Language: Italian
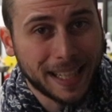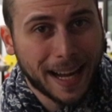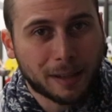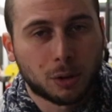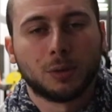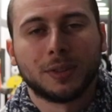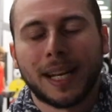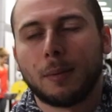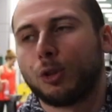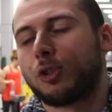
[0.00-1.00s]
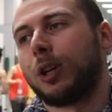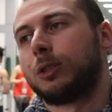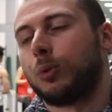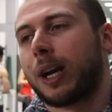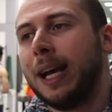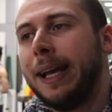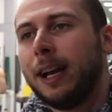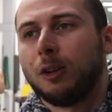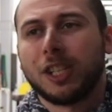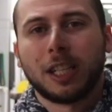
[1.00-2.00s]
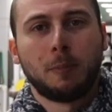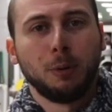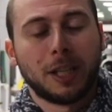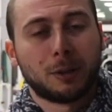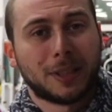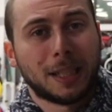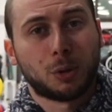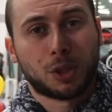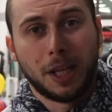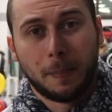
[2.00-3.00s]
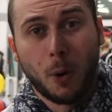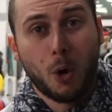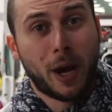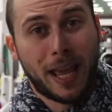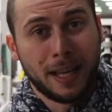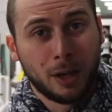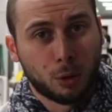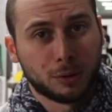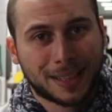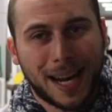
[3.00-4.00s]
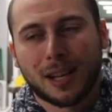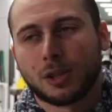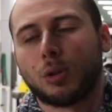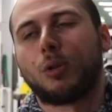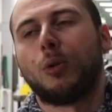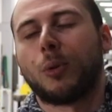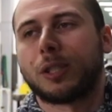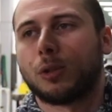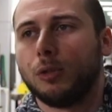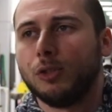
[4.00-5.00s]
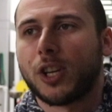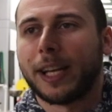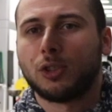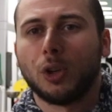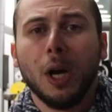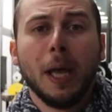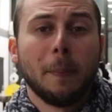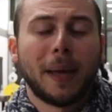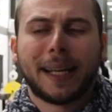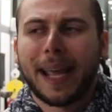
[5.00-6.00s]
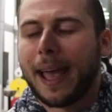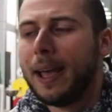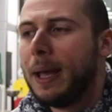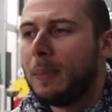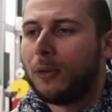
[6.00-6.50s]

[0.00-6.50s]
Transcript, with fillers: diretto della muscolatura. La logica dei punti di contatto si pone in contrasto con questo concetto perché?